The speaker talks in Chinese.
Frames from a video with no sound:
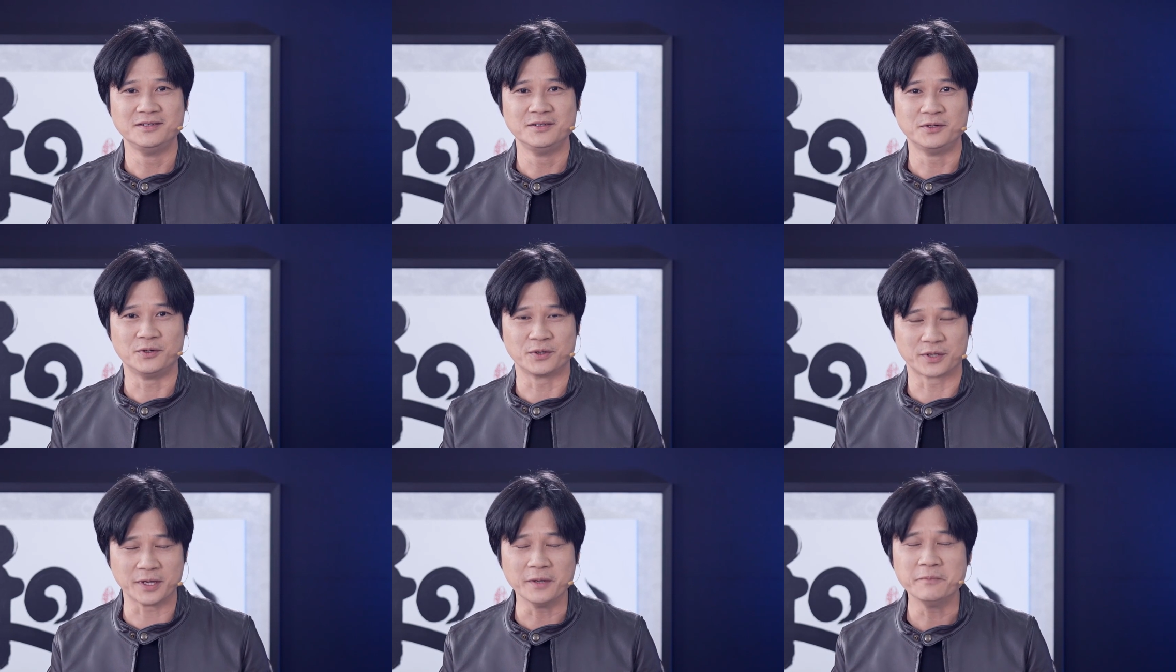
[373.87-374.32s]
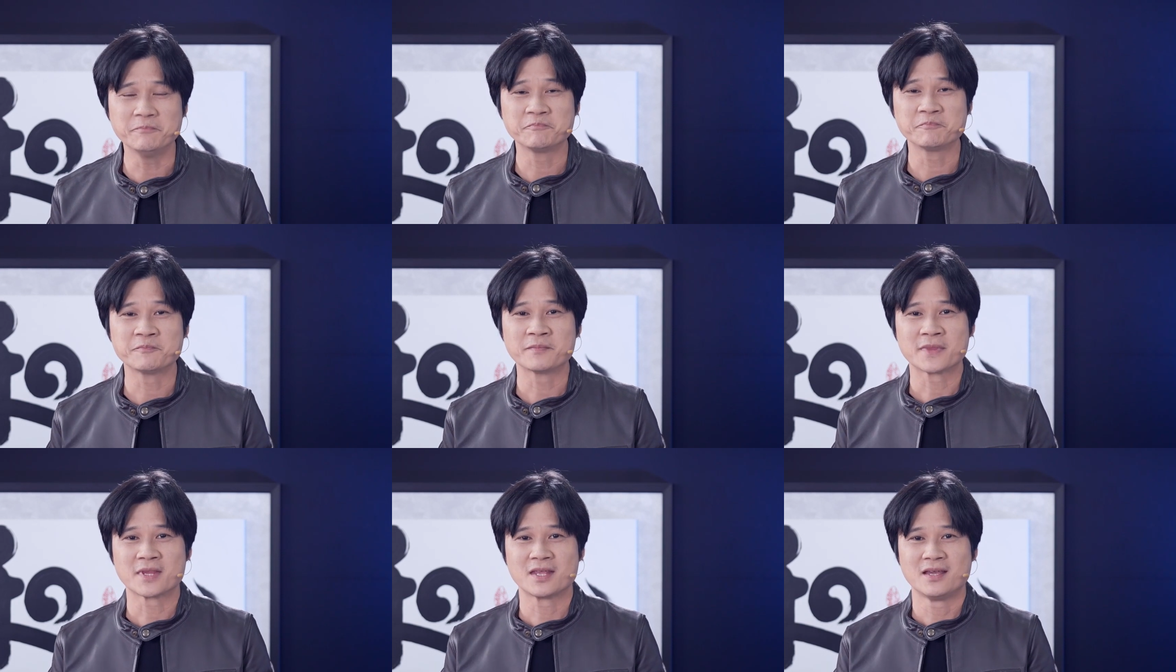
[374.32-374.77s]
OK，
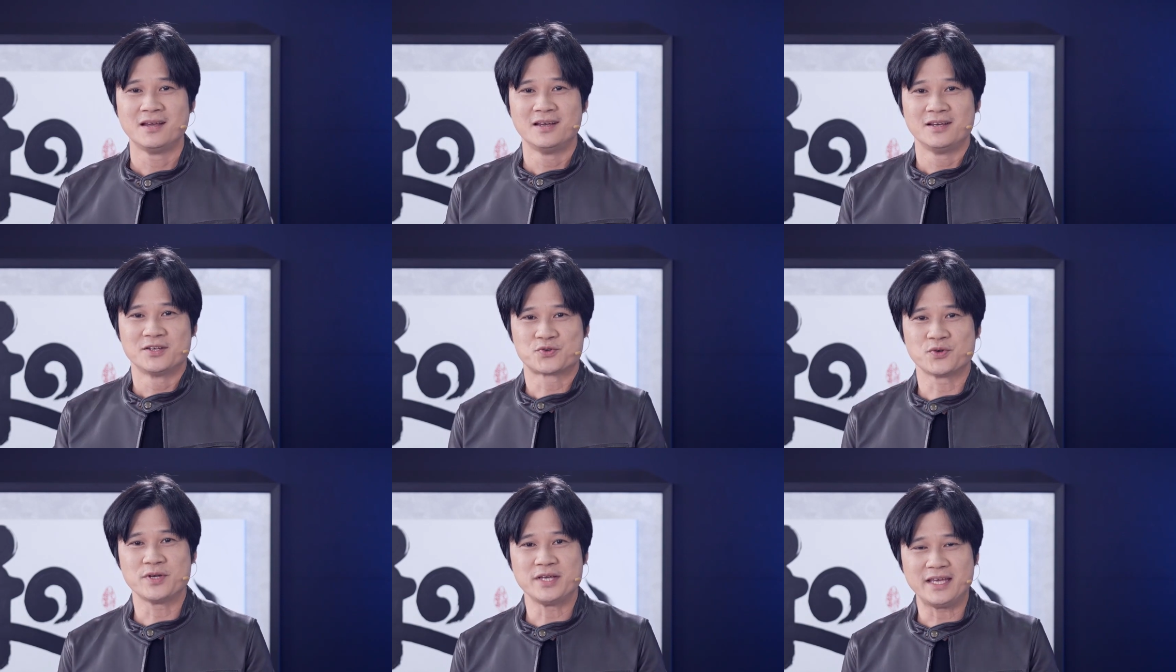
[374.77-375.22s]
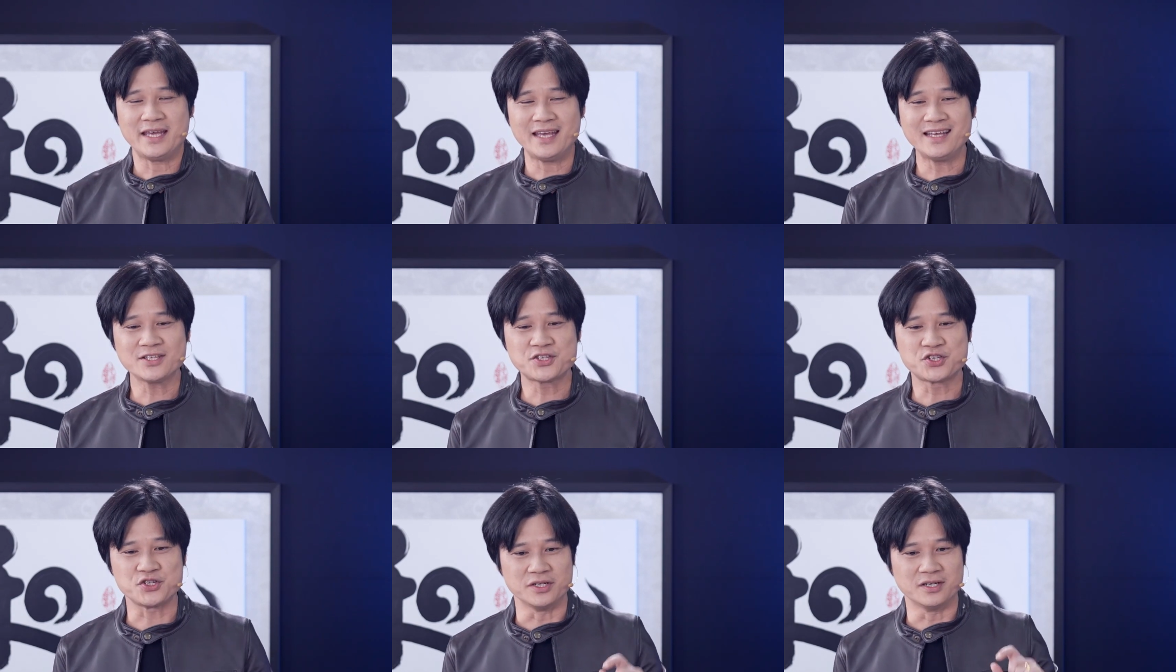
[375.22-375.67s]
所以因
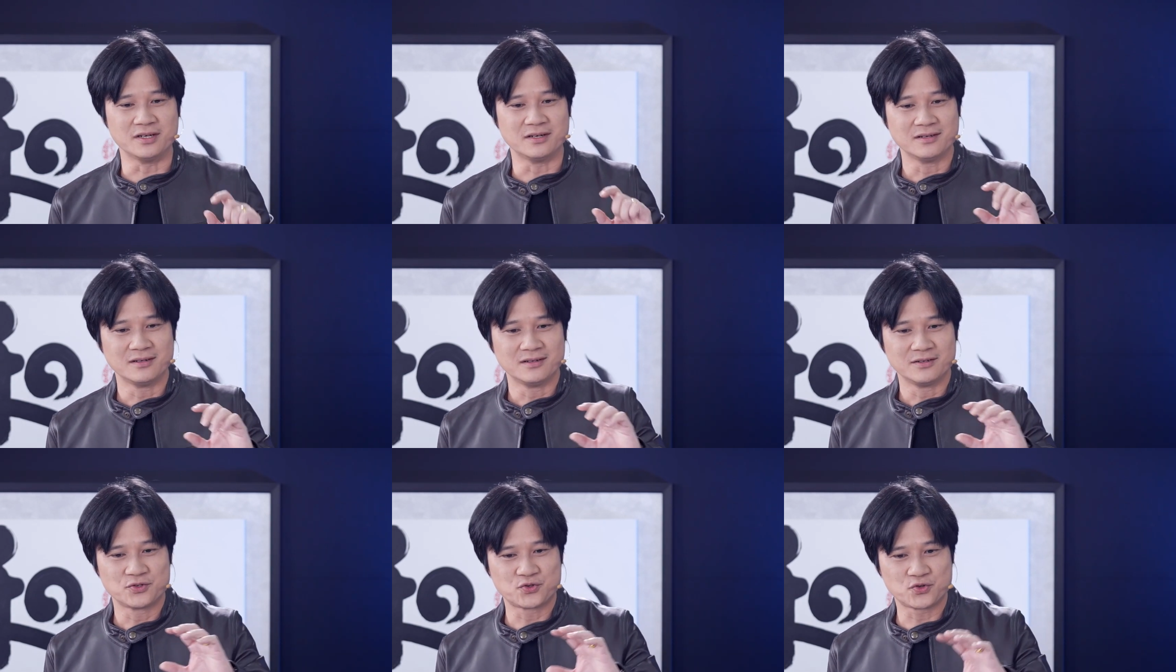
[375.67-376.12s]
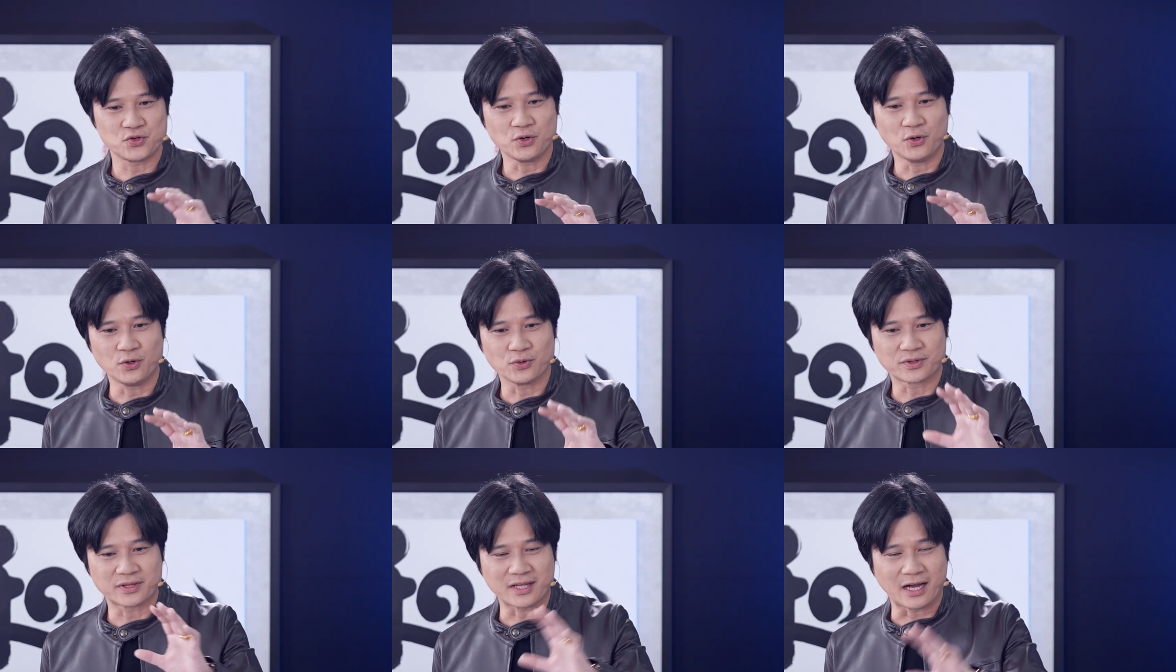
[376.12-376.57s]
此呢，最
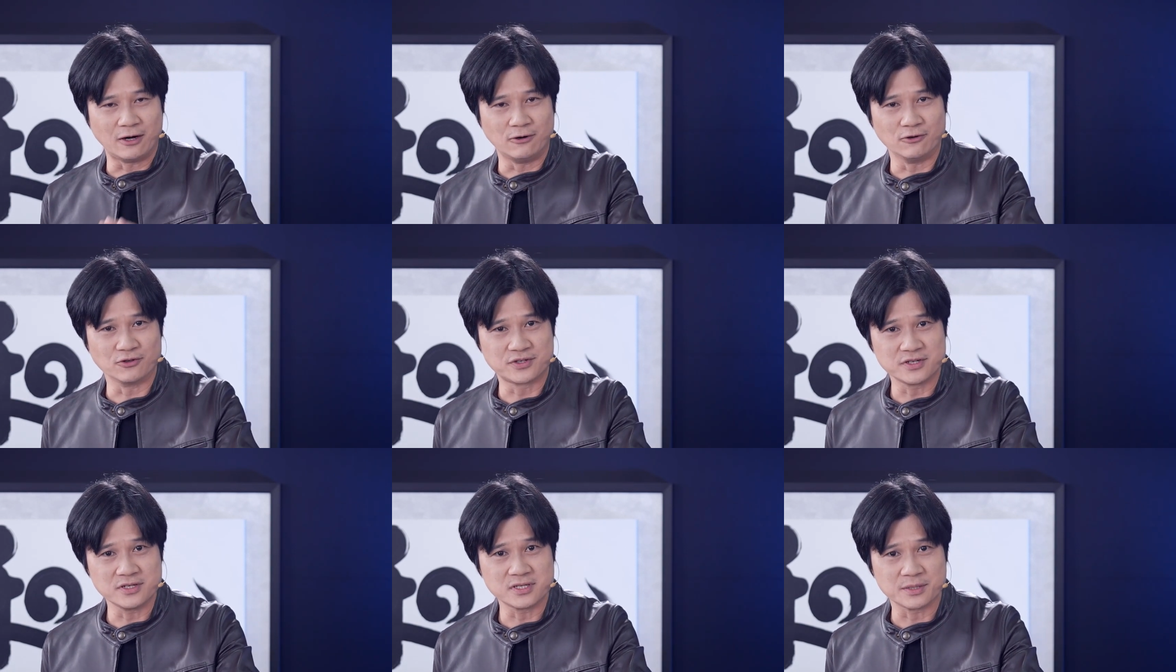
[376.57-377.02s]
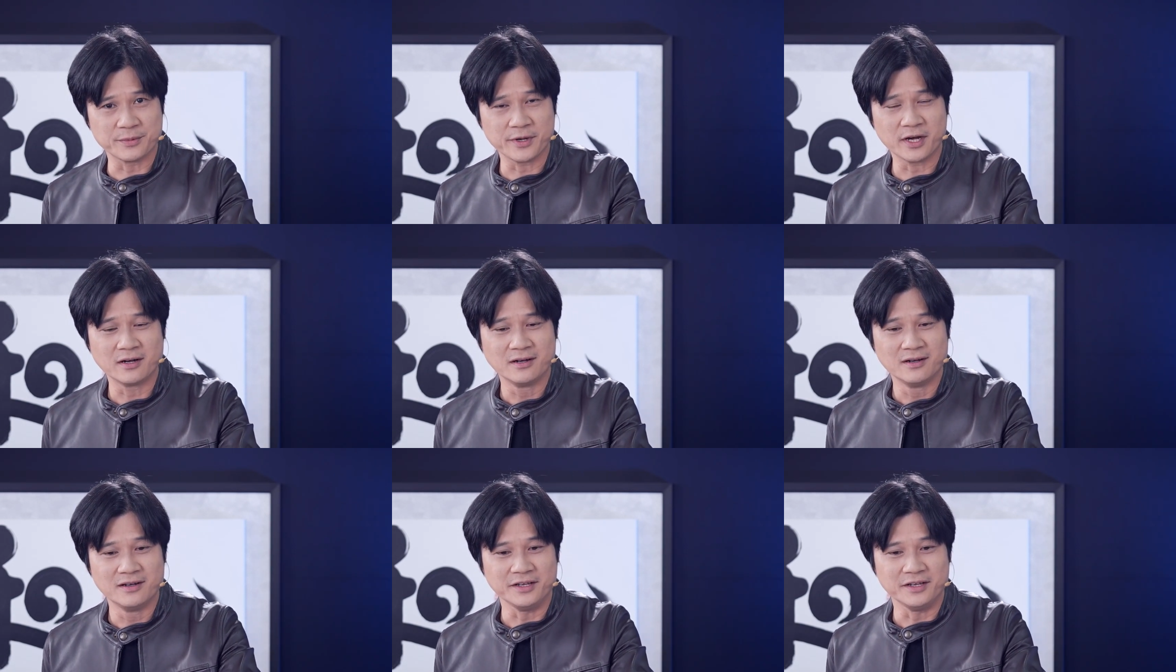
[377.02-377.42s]
后导致怎么样？